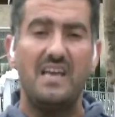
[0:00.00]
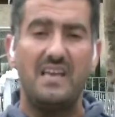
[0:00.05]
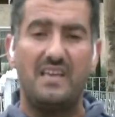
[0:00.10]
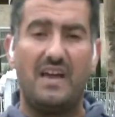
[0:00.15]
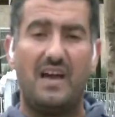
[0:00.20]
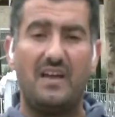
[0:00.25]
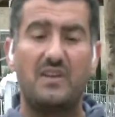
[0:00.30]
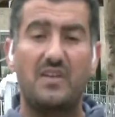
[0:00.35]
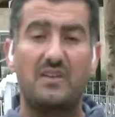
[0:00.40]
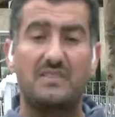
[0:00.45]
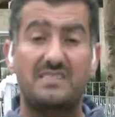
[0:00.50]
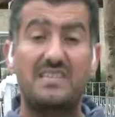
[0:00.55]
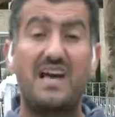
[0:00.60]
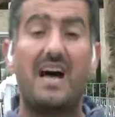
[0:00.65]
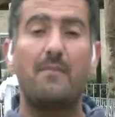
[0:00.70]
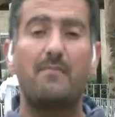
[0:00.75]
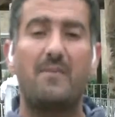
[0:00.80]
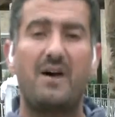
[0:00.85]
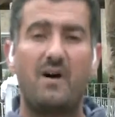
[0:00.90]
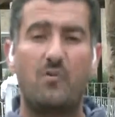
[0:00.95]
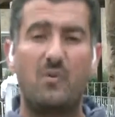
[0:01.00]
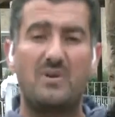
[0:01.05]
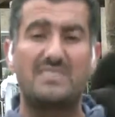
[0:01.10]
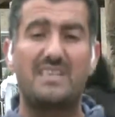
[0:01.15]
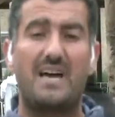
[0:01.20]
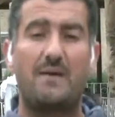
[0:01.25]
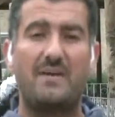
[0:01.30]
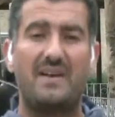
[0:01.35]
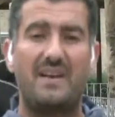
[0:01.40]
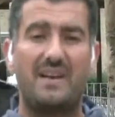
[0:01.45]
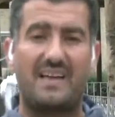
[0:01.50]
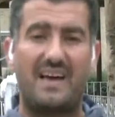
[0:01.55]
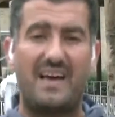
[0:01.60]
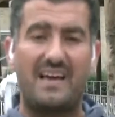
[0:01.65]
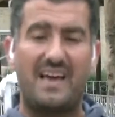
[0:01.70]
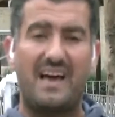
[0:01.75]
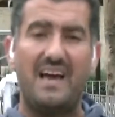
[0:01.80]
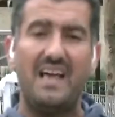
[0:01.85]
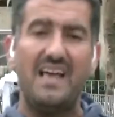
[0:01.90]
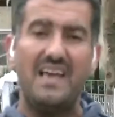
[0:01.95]
يعني صعبة وصعبة
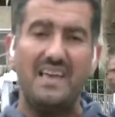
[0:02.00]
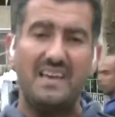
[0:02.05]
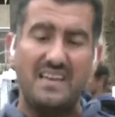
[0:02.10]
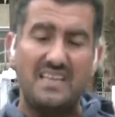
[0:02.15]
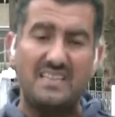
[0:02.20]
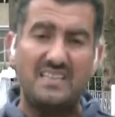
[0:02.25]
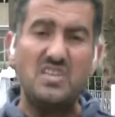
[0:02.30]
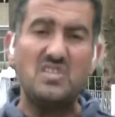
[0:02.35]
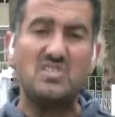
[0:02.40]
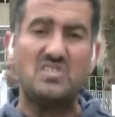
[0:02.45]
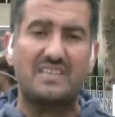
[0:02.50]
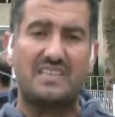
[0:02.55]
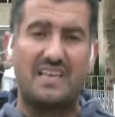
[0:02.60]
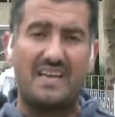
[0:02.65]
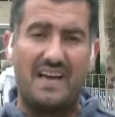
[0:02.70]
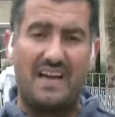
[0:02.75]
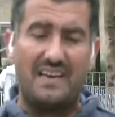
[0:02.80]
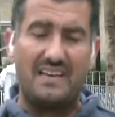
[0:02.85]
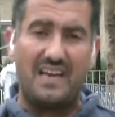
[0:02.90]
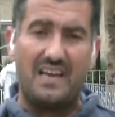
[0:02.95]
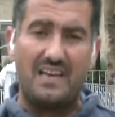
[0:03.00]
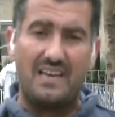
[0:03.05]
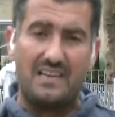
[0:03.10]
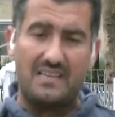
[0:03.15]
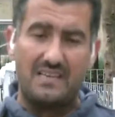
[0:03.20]
للغاية نتيجة يعني